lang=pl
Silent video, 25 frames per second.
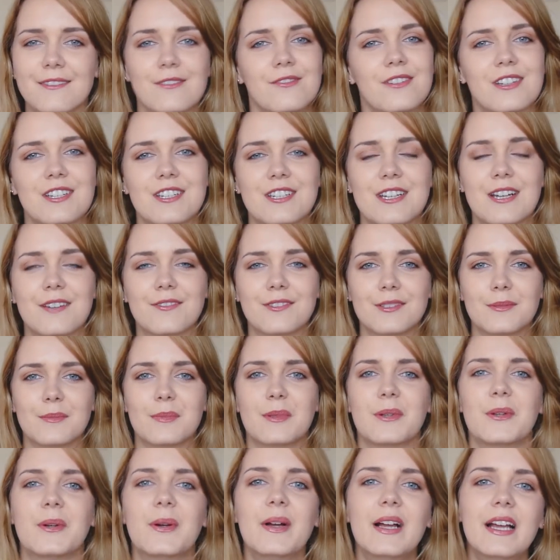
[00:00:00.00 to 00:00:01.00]
do Warszawy,
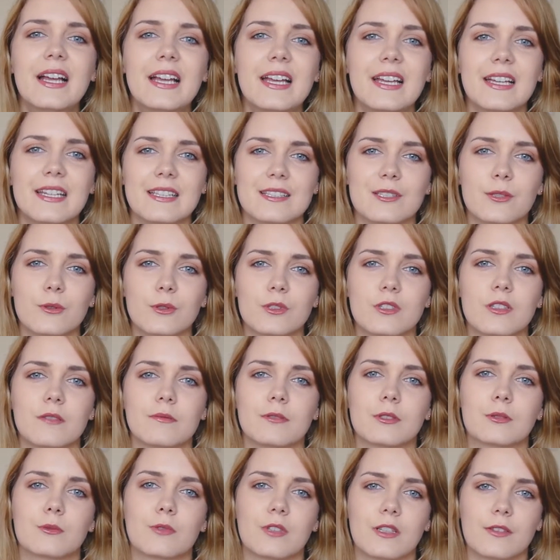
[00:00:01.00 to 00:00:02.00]
bo są
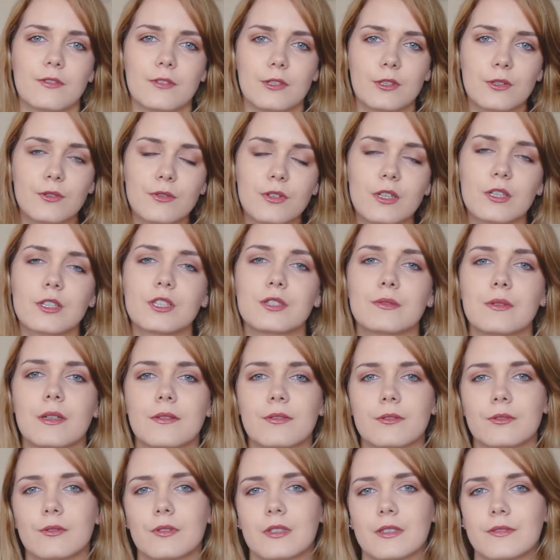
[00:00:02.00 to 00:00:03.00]
osoby, które wolą
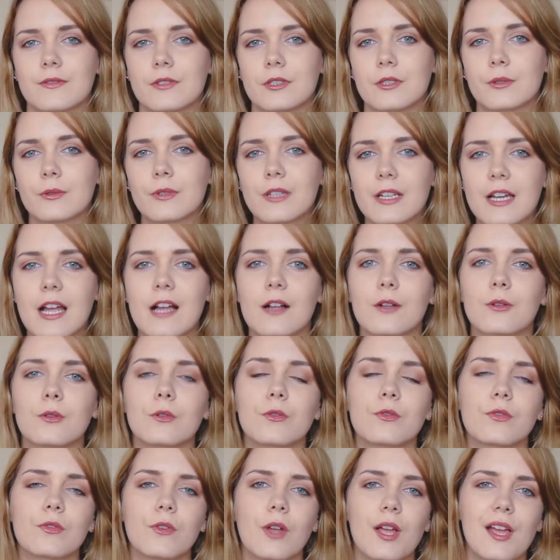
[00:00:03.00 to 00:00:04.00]
Wrocław, które wolą
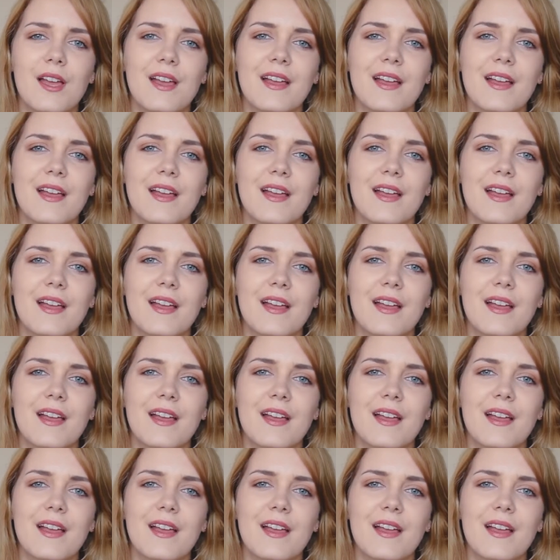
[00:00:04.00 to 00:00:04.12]
Kraków,